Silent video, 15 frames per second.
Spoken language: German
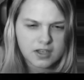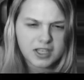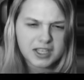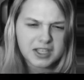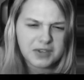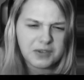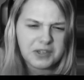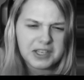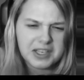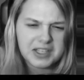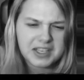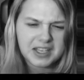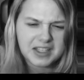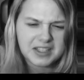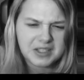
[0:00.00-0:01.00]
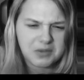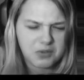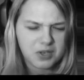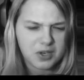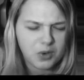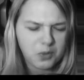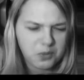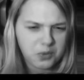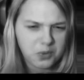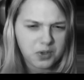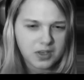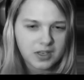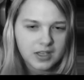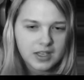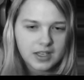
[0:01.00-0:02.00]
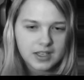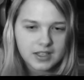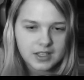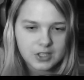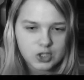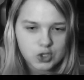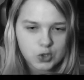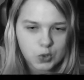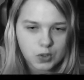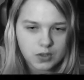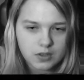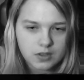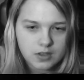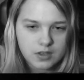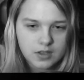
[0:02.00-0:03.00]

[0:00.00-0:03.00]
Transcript: Oh, ich will jetzt, ich will aufhören. Jetzt schon.